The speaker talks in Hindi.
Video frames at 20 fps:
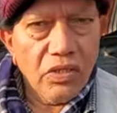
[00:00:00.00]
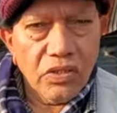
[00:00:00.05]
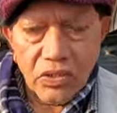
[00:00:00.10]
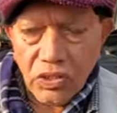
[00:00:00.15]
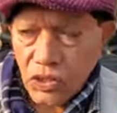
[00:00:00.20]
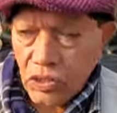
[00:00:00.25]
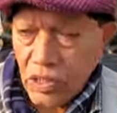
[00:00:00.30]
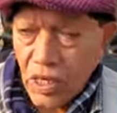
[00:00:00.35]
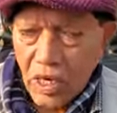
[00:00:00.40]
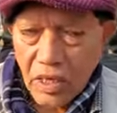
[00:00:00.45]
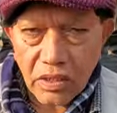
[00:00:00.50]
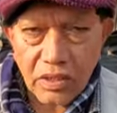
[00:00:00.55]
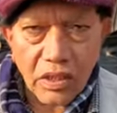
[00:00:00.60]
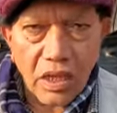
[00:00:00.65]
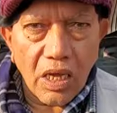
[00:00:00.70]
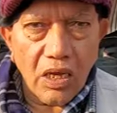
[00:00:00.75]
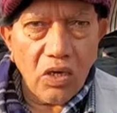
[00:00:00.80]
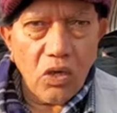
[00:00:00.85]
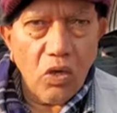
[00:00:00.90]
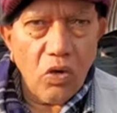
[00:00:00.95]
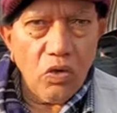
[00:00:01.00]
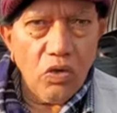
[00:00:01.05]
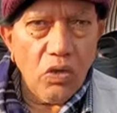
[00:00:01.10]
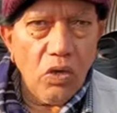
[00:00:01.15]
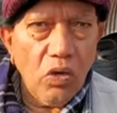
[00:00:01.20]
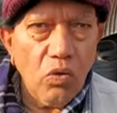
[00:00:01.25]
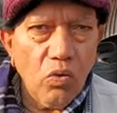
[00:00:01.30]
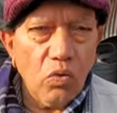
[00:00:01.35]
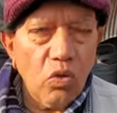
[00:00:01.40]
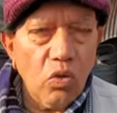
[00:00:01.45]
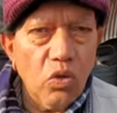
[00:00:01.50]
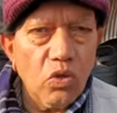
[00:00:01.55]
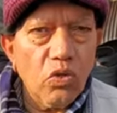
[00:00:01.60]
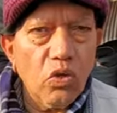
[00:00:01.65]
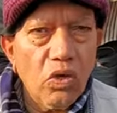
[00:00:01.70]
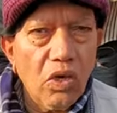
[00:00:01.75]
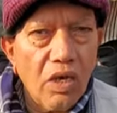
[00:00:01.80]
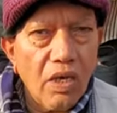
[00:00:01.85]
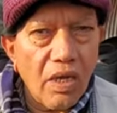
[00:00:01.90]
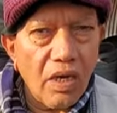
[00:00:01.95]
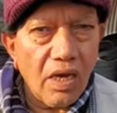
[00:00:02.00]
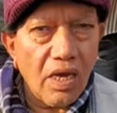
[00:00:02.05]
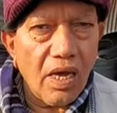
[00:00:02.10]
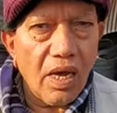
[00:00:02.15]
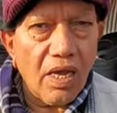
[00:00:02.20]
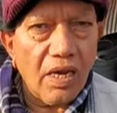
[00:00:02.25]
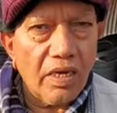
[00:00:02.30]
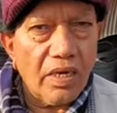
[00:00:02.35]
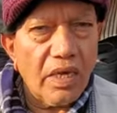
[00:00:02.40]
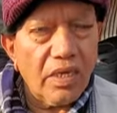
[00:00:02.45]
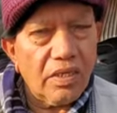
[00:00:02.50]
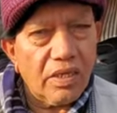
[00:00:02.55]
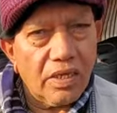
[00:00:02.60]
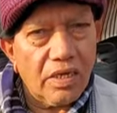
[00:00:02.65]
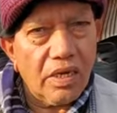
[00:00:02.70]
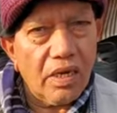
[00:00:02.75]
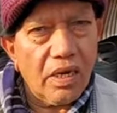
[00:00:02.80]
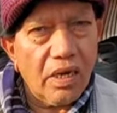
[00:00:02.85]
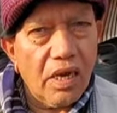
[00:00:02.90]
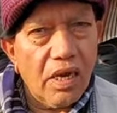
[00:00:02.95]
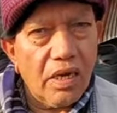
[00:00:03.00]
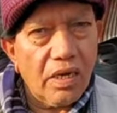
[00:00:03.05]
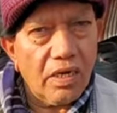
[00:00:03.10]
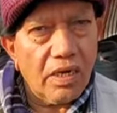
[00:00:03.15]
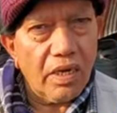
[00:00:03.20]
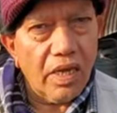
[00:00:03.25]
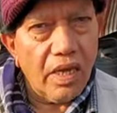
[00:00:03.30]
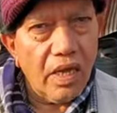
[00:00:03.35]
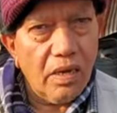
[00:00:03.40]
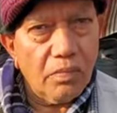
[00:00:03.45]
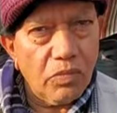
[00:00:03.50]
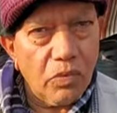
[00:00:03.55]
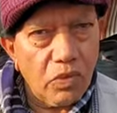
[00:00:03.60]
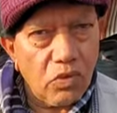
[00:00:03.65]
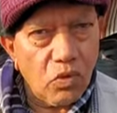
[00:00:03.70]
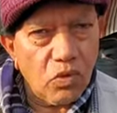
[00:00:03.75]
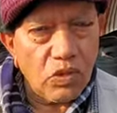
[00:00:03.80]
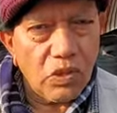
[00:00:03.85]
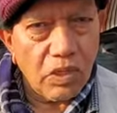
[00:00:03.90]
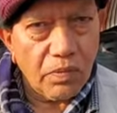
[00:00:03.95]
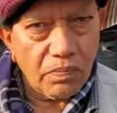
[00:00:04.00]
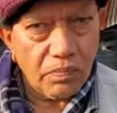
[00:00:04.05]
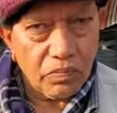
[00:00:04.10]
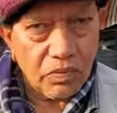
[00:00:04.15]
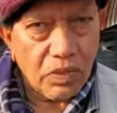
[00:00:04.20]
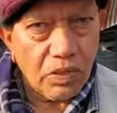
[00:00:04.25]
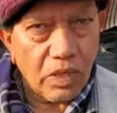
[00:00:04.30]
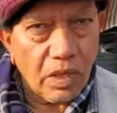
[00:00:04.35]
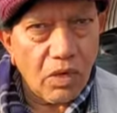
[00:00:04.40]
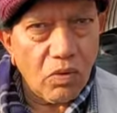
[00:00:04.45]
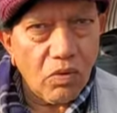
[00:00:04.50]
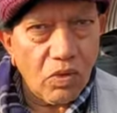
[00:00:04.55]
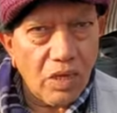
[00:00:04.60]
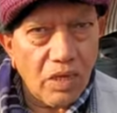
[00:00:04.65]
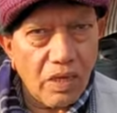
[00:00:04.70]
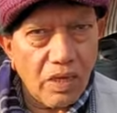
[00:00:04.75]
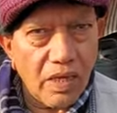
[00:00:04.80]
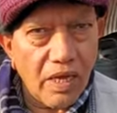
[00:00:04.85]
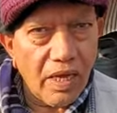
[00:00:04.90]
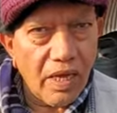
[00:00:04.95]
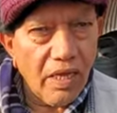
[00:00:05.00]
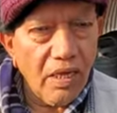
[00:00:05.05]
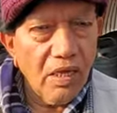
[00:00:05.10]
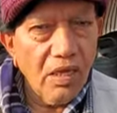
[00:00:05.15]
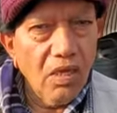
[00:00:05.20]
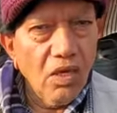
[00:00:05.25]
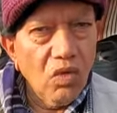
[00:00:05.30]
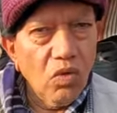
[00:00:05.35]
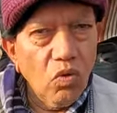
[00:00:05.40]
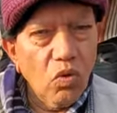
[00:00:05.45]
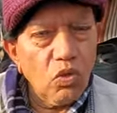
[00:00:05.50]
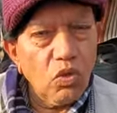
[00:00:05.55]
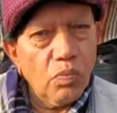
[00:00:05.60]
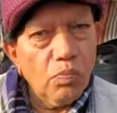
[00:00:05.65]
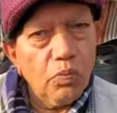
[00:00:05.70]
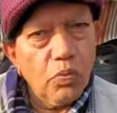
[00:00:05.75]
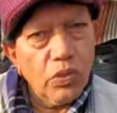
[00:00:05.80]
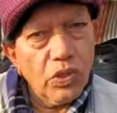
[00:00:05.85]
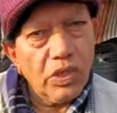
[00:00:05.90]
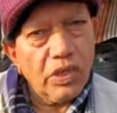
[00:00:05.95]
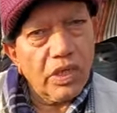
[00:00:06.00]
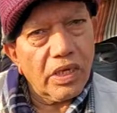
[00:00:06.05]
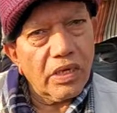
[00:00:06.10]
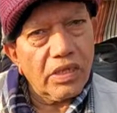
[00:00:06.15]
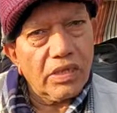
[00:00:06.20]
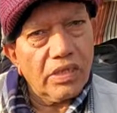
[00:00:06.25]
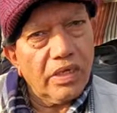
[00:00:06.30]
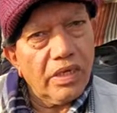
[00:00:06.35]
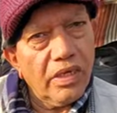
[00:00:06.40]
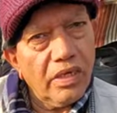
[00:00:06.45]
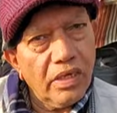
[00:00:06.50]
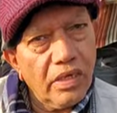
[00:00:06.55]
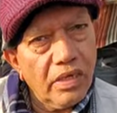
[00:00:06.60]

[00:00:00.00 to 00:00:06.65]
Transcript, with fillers: जिसे हड़ताल ना हुई है उन्होंने तो लंगर लगा रखे हैं धरने लगा रखे हैं हमने तो सिर्फ सदानों कर रखे हैं वो तो पूरी तरह से